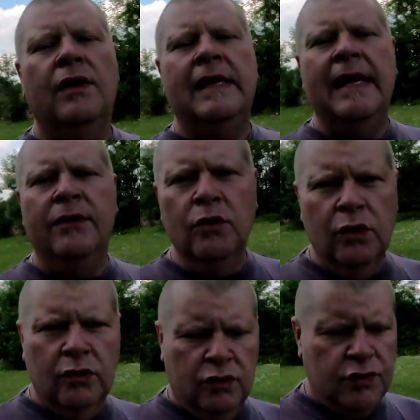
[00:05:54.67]
Les
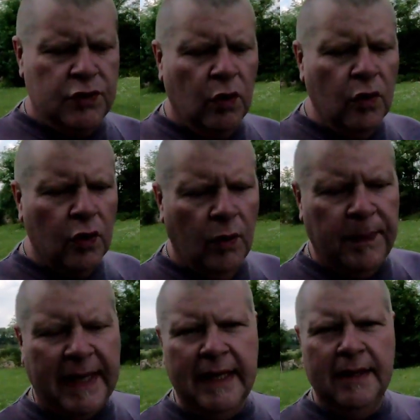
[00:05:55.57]
noms seront
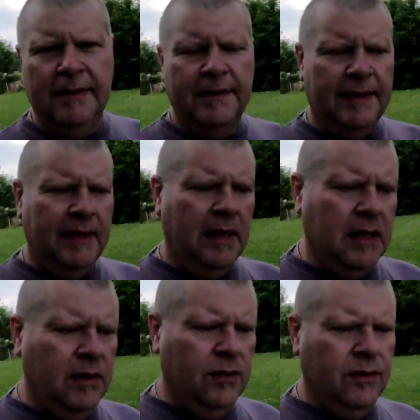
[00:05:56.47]
repris
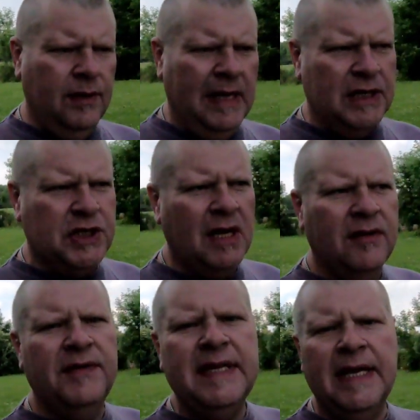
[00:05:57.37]
à
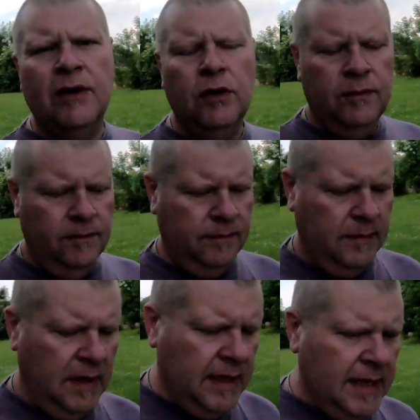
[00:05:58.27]
chaque vidéo
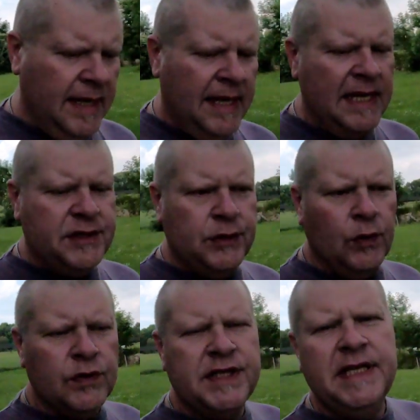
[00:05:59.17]
et
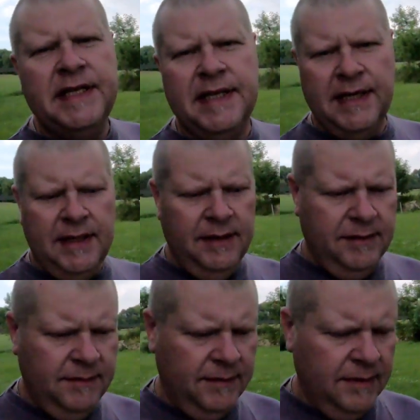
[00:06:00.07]
seront cités
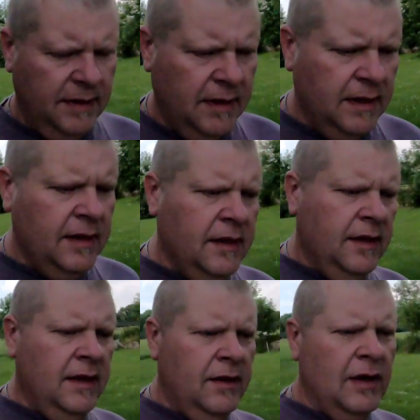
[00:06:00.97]

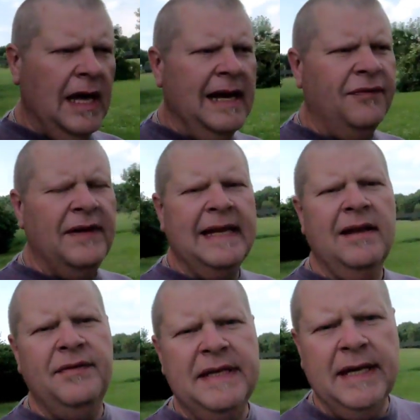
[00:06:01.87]
à la fin de
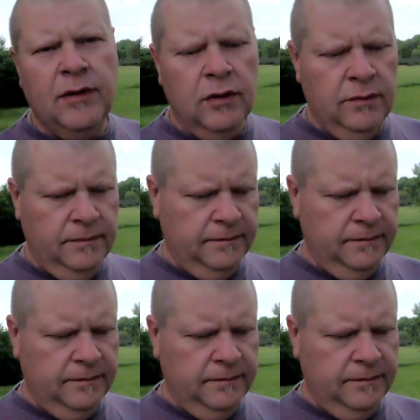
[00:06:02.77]
la vidéo.